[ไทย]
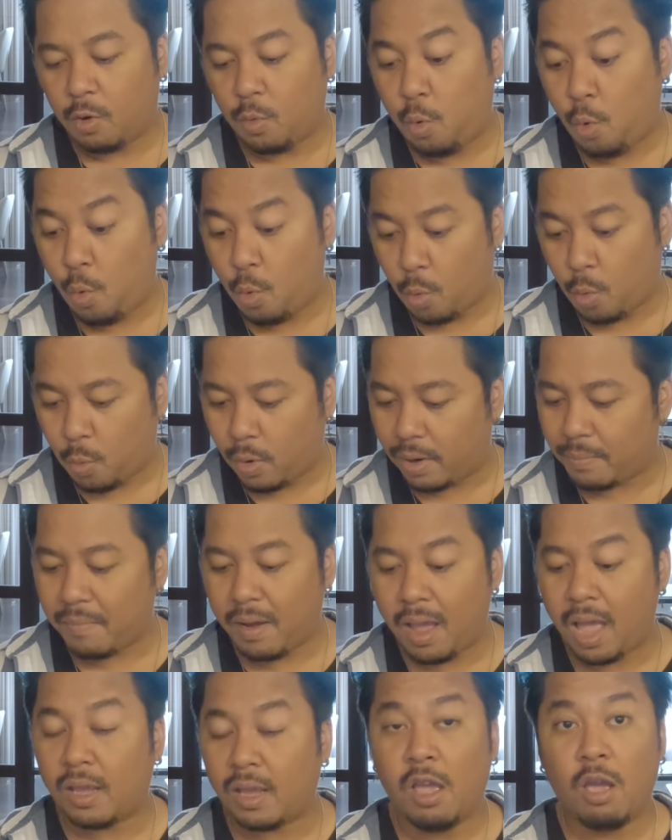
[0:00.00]
คู่ควร
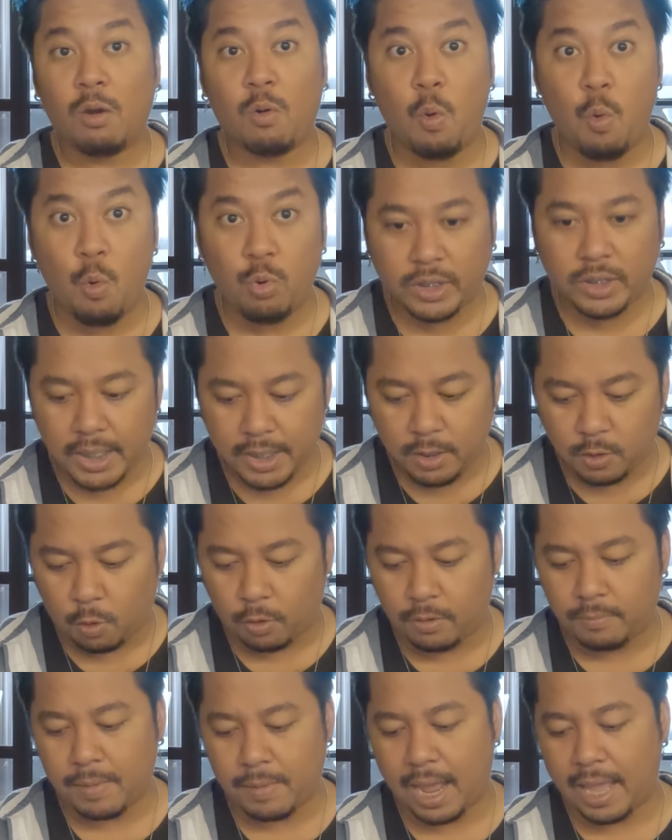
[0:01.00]
มาก คู่จิ้นค
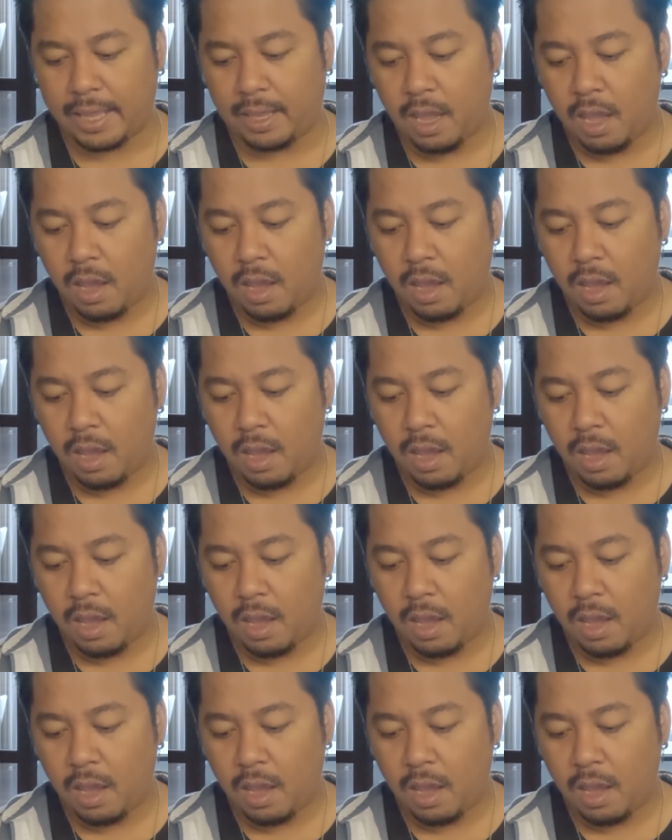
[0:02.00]
นใหม่